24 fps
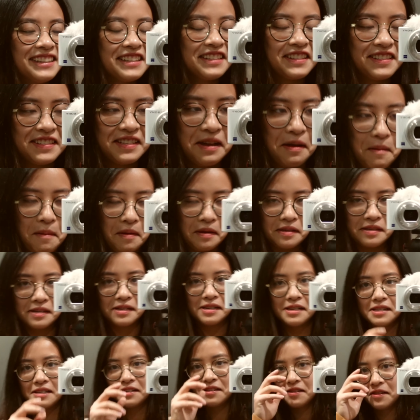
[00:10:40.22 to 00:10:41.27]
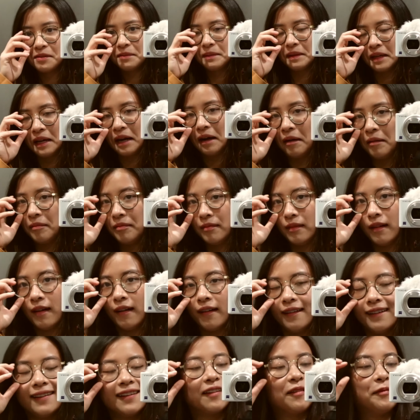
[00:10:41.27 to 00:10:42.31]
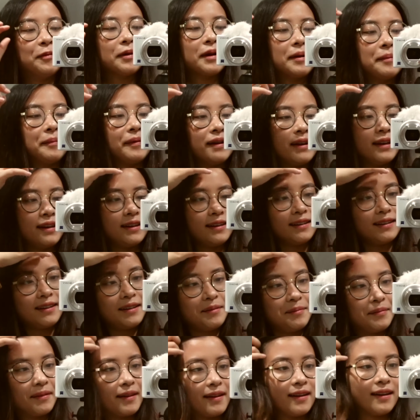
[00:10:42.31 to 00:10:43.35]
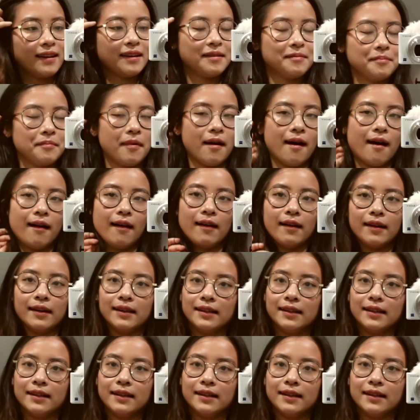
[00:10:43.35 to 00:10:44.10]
Bây giờ mình sẽ lên chỗ mình học và lấy có một cái máy in nữa để mình in bài.